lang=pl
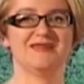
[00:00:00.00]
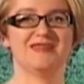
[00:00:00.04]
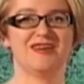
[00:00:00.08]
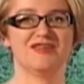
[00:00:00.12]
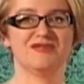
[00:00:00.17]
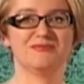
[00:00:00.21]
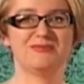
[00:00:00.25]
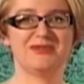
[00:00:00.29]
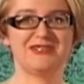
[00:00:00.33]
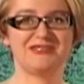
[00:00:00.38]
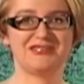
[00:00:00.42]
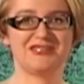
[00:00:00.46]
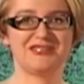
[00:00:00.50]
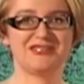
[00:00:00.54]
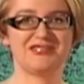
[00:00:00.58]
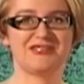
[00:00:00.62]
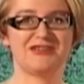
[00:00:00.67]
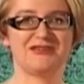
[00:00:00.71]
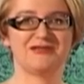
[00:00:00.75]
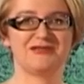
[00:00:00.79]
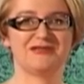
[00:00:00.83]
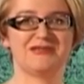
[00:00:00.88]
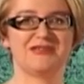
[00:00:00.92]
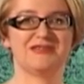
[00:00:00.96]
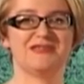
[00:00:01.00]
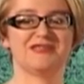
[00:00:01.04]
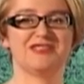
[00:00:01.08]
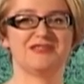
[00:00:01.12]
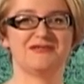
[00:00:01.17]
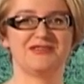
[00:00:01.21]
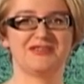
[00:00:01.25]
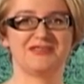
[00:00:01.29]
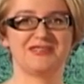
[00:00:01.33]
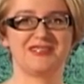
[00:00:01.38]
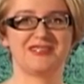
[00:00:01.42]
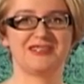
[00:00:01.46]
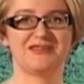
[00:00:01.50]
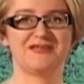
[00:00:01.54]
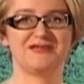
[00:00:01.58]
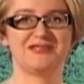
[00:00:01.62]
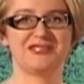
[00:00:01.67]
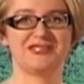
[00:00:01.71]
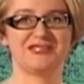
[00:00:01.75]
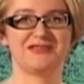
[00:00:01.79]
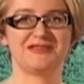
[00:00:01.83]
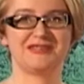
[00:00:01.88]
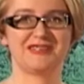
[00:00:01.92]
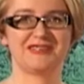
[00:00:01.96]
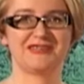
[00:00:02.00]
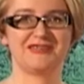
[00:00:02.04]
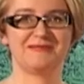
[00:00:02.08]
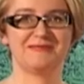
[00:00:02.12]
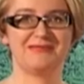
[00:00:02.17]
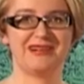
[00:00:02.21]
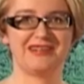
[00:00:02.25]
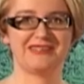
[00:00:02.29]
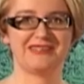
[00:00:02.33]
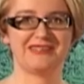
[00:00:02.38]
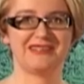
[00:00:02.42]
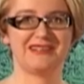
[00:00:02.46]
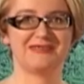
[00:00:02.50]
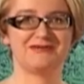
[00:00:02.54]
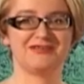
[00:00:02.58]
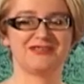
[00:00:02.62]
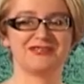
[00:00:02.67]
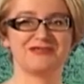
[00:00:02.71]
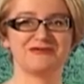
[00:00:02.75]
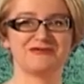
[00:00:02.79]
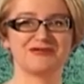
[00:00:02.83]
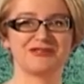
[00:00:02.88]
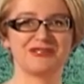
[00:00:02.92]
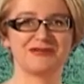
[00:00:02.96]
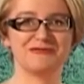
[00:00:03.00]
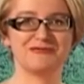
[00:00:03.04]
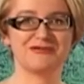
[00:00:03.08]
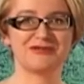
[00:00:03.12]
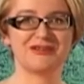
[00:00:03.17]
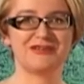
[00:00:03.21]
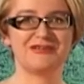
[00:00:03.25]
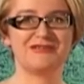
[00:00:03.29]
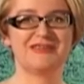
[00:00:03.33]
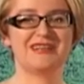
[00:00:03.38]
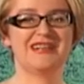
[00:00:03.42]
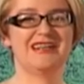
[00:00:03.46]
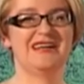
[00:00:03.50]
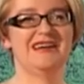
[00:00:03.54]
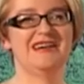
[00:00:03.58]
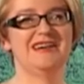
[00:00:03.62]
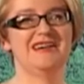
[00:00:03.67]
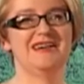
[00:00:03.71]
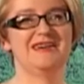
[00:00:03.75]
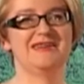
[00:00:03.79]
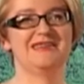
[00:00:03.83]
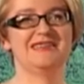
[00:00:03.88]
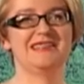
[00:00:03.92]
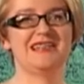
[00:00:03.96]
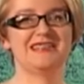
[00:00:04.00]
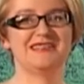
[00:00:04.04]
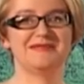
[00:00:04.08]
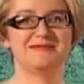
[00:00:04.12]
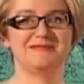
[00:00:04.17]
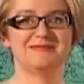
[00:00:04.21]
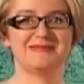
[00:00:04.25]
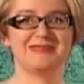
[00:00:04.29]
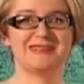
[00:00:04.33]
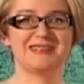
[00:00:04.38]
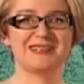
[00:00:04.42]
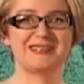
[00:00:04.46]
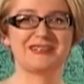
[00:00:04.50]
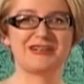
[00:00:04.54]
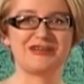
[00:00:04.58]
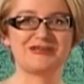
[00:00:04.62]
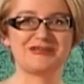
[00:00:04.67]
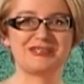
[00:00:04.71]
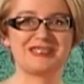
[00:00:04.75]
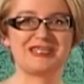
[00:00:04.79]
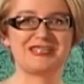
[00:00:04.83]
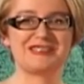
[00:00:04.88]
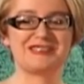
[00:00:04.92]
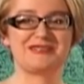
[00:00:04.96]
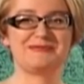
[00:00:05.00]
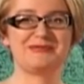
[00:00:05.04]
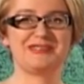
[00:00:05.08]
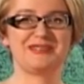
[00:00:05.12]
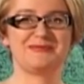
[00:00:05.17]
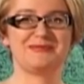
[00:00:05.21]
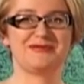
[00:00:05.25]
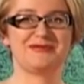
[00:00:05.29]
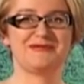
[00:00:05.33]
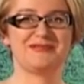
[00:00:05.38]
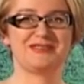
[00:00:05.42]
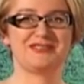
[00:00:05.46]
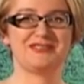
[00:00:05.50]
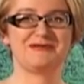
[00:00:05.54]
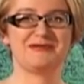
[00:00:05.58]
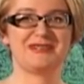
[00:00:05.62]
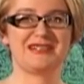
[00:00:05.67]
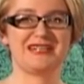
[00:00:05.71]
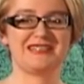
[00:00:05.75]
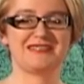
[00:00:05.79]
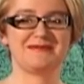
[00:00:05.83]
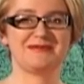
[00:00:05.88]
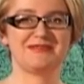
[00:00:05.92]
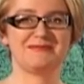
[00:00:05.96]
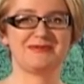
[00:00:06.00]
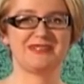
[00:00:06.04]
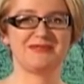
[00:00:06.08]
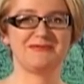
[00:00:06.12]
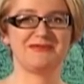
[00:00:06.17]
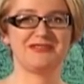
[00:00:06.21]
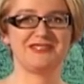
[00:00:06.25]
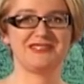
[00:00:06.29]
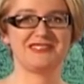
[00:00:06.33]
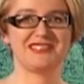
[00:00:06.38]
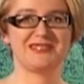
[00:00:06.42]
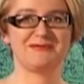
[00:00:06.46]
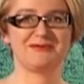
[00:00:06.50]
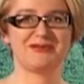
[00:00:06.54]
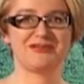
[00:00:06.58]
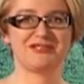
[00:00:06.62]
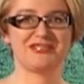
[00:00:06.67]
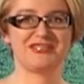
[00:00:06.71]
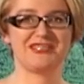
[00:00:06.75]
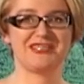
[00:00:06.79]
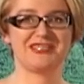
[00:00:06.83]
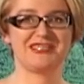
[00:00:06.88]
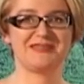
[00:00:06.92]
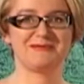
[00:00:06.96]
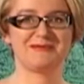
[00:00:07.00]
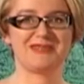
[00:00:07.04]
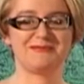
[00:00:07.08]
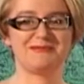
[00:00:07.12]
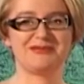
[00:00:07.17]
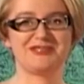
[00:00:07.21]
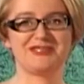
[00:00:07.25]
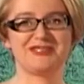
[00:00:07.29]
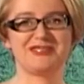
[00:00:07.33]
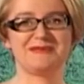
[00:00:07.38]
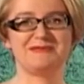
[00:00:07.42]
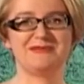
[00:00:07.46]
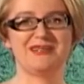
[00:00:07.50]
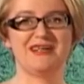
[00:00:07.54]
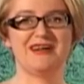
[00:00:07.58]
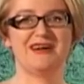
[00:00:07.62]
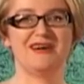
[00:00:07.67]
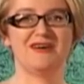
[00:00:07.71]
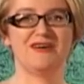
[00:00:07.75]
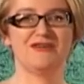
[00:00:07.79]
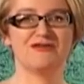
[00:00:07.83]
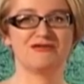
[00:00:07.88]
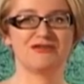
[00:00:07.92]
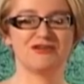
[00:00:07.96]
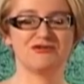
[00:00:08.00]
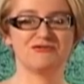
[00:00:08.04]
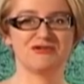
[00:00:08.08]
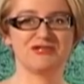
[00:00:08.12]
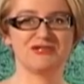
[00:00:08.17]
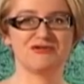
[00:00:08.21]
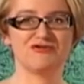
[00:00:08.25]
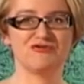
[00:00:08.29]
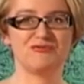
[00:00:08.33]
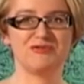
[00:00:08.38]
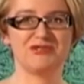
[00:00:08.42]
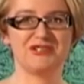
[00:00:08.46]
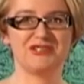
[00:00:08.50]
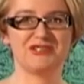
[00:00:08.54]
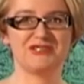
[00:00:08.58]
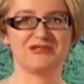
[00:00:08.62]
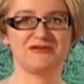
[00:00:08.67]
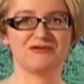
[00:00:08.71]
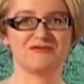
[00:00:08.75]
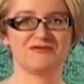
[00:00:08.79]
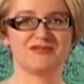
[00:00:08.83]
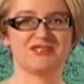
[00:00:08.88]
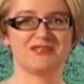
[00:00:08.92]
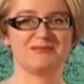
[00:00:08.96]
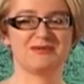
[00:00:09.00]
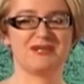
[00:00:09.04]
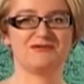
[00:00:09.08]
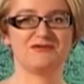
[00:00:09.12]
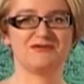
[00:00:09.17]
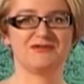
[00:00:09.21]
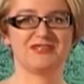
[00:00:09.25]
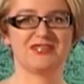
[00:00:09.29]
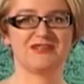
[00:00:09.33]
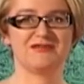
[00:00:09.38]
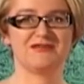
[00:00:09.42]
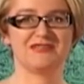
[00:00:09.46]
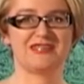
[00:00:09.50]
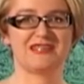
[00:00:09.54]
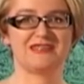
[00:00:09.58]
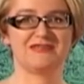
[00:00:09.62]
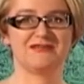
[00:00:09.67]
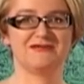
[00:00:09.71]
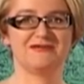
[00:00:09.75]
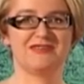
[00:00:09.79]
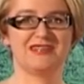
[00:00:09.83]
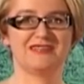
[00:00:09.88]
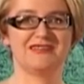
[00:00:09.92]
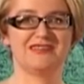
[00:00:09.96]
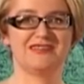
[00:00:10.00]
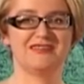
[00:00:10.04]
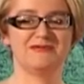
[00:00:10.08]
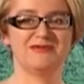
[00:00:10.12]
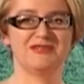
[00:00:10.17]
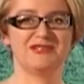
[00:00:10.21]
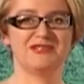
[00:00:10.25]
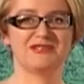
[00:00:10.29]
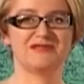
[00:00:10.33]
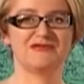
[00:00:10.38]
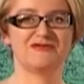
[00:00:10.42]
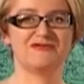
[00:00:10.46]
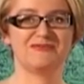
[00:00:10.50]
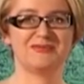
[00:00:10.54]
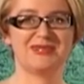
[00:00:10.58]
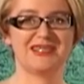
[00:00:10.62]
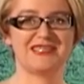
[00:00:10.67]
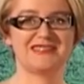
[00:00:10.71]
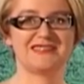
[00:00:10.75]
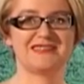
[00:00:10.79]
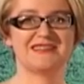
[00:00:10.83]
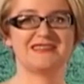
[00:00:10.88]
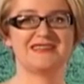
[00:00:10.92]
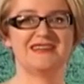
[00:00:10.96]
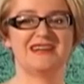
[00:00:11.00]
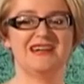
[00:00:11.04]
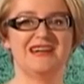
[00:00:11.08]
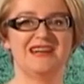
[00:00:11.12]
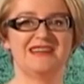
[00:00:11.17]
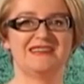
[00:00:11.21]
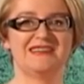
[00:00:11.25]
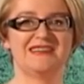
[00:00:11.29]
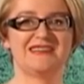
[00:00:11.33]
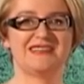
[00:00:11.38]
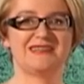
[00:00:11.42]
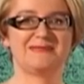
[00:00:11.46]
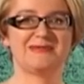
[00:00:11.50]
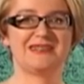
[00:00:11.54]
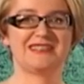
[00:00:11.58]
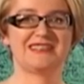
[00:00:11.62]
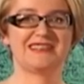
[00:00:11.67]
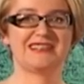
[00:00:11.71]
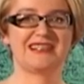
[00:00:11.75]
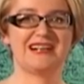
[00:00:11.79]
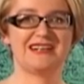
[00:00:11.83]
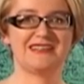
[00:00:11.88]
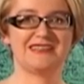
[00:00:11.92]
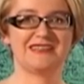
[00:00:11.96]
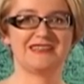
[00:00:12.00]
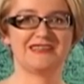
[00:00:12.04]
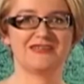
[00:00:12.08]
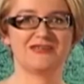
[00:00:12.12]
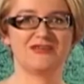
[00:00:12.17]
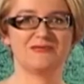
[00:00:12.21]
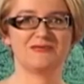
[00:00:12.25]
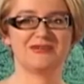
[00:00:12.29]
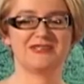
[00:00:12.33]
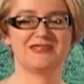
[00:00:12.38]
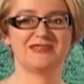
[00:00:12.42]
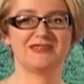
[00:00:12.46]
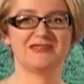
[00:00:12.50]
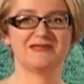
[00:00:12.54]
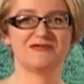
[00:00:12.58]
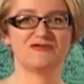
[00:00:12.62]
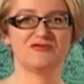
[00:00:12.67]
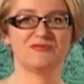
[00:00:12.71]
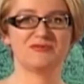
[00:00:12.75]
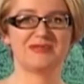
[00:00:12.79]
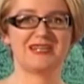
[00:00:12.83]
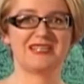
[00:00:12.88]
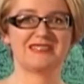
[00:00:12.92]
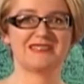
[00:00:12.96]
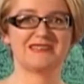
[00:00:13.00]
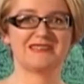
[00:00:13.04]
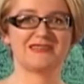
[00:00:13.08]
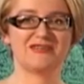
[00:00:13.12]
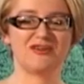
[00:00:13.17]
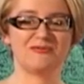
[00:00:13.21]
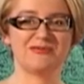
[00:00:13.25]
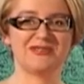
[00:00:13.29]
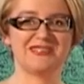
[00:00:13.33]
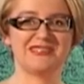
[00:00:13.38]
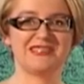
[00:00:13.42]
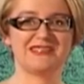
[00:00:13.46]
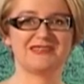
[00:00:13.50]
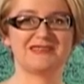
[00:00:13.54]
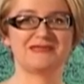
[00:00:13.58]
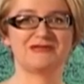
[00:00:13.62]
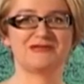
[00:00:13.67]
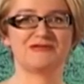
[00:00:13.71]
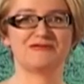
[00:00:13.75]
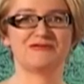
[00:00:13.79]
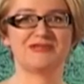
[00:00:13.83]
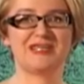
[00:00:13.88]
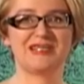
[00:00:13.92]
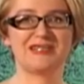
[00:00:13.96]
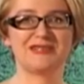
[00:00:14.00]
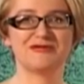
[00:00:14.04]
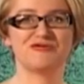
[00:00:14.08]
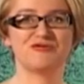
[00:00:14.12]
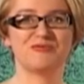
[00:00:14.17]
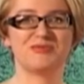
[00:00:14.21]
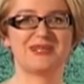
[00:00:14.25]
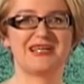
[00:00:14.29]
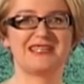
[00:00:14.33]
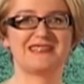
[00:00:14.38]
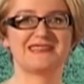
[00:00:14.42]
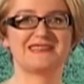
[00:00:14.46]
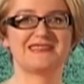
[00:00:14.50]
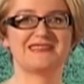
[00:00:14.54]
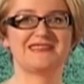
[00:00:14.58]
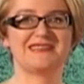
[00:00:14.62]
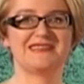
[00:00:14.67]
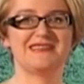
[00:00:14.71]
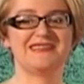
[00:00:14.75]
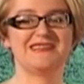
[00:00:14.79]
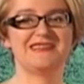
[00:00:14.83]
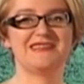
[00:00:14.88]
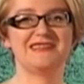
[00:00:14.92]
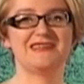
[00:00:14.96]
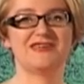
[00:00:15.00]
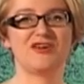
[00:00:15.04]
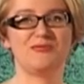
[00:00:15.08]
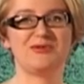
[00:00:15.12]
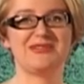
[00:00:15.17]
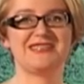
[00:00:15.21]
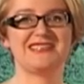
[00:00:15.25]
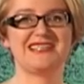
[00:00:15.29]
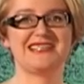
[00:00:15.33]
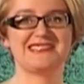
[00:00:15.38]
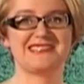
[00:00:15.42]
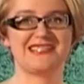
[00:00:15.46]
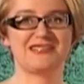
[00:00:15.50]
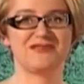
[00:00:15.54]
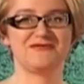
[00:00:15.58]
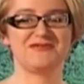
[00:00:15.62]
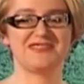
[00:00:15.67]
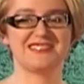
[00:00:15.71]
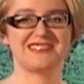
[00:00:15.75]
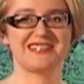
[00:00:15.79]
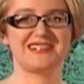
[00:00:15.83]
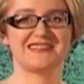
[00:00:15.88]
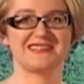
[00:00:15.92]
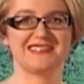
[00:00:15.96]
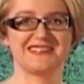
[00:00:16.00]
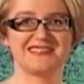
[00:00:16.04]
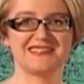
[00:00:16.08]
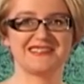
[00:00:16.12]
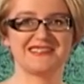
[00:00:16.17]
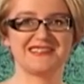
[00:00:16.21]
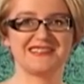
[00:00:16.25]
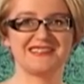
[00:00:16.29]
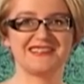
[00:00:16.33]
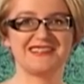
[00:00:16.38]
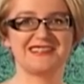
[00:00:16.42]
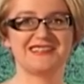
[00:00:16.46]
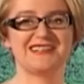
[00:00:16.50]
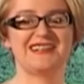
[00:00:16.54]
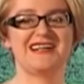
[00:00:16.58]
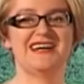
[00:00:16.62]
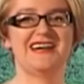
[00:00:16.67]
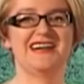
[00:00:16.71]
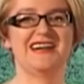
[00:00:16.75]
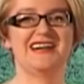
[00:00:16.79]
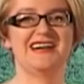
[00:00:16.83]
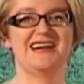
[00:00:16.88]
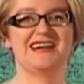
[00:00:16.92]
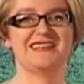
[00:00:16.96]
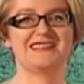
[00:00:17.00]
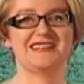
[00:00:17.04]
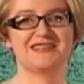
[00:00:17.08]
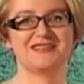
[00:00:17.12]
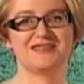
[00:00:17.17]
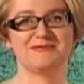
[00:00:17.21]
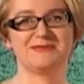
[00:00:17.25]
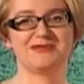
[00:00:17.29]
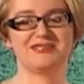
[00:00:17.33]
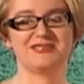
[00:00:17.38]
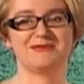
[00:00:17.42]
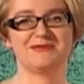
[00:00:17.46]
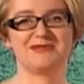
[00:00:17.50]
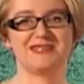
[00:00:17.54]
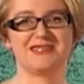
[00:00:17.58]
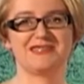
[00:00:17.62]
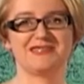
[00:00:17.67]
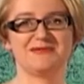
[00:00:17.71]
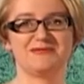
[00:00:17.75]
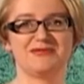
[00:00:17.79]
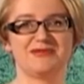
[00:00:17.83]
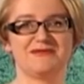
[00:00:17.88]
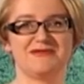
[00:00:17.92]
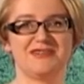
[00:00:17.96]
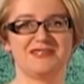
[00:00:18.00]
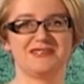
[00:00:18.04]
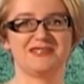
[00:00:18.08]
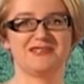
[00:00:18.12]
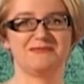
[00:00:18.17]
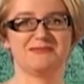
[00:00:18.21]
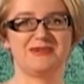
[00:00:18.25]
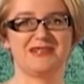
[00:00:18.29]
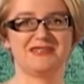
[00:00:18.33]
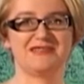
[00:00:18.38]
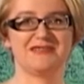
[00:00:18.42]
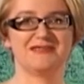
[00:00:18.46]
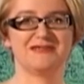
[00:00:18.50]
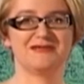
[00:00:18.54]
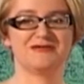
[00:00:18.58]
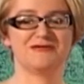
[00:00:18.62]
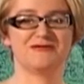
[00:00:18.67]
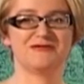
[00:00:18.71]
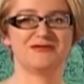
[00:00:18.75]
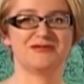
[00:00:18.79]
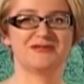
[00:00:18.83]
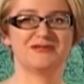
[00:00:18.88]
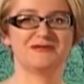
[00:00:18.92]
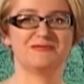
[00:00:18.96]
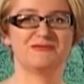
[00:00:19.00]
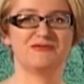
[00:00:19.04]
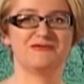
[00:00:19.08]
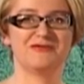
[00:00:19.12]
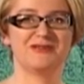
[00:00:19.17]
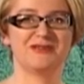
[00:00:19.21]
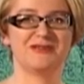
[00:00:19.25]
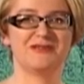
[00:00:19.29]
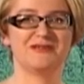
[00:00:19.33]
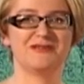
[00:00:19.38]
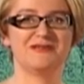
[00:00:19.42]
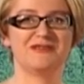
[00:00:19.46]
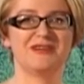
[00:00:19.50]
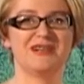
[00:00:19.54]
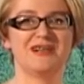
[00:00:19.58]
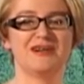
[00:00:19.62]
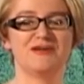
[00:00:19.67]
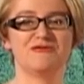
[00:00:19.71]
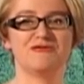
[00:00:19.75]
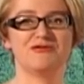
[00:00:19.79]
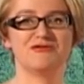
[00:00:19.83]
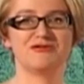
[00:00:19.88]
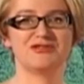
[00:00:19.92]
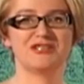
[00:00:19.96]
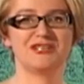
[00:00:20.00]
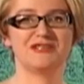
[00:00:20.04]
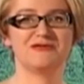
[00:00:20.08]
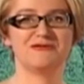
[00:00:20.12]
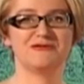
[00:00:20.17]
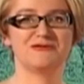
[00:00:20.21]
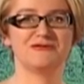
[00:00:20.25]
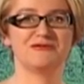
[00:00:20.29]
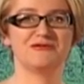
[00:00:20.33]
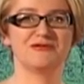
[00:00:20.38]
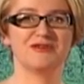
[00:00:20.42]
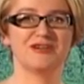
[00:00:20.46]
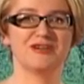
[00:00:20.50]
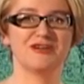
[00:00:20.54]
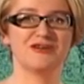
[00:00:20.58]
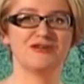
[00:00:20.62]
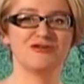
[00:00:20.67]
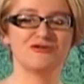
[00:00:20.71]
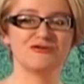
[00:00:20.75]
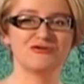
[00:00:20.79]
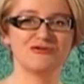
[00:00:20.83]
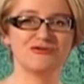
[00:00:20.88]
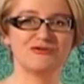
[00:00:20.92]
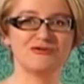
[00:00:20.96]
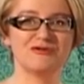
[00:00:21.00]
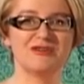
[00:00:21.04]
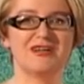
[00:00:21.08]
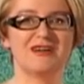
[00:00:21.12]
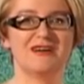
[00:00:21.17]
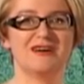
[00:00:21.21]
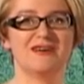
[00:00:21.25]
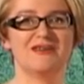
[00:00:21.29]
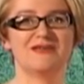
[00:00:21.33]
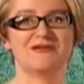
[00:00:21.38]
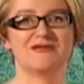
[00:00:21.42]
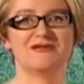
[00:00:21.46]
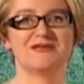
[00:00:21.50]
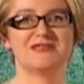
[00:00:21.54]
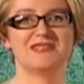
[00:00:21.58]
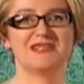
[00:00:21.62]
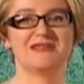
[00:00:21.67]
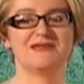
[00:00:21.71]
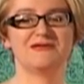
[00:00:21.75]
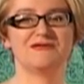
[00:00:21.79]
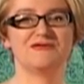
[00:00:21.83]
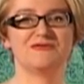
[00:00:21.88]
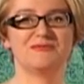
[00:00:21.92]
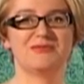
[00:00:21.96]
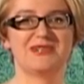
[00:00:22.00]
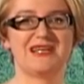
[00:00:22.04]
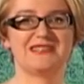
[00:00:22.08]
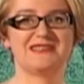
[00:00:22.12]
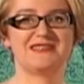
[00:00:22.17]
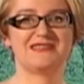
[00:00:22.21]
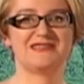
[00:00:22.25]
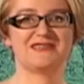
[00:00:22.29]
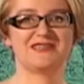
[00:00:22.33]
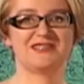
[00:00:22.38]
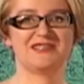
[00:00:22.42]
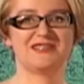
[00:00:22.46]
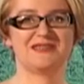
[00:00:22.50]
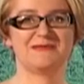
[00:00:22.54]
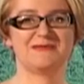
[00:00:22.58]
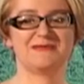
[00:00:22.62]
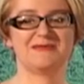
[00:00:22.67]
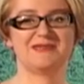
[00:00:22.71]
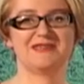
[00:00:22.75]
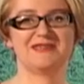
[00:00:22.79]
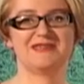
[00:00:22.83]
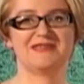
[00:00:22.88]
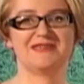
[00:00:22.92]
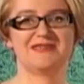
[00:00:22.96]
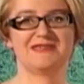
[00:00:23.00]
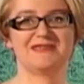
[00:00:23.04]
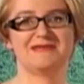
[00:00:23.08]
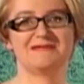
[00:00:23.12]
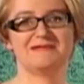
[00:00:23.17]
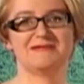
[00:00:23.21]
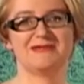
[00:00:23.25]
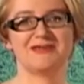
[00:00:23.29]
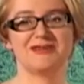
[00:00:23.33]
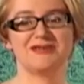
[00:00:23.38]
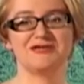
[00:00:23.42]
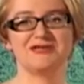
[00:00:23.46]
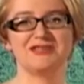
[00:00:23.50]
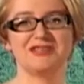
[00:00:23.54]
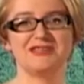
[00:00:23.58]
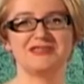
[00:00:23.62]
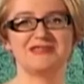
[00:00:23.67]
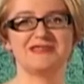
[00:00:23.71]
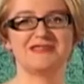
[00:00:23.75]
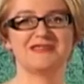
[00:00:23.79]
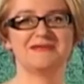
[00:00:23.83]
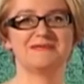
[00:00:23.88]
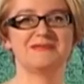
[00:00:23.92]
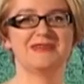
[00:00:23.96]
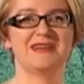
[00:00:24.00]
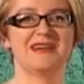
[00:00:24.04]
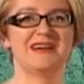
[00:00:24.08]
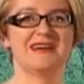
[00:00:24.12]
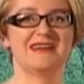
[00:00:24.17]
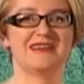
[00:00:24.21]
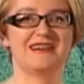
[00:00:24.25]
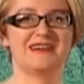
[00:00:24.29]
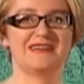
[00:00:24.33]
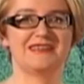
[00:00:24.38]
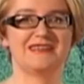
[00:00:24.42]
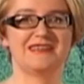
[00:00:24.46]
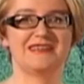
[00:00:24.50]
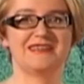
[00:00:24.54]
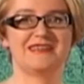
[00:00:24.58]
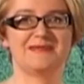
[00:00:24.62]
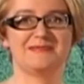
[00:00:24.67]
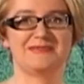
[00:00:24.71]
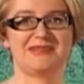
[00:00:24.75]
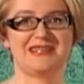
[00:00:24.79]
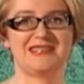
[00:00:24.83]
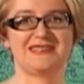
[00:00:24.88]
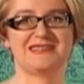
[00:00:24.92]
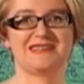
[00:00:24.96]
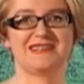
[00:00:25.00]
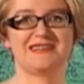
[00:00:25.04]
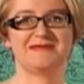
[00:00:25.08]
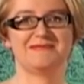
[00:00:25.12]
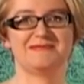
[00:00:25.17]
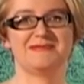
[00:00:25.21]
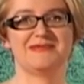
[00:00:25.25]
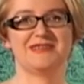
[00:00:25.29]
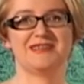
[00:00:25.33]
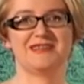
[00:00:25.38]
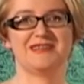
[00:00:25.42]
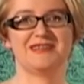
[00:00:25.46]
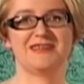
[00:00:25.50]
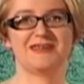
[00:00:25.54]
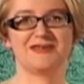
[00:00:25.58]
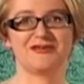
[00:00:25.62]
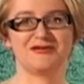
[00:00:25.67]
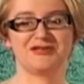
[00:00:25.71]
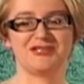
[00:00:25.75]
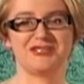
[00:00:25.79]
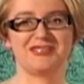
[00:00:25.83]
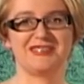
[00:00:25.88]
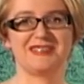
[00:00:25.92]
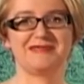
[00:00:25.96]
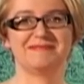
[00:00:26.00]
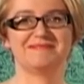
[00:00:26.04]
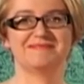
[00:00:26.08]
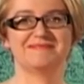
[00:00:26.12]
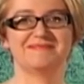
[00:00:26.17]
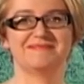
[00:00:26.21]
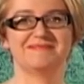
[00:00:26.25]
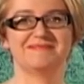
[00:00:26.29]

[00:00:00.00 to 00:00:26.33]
Odbędzie się on 9-10 maja, a więc już niedługo. Na tym e, kongresie będę prowadziła razem z panem ministrem Kosiniakiem-Kamyszem okrągły stół ministrów do spraw równego traktowania i ministrów pracy na temat karier kobiet, rynku pracy, kobiet na rynku, na rynku pracy i kobiet na stanowiskach decyzyjnych, a także będziemy razem prowadzić panel, który mówi o łączeniu ról, o godzeniu pracy z życiem e, rodzinnym, kariera, praca, rodzina.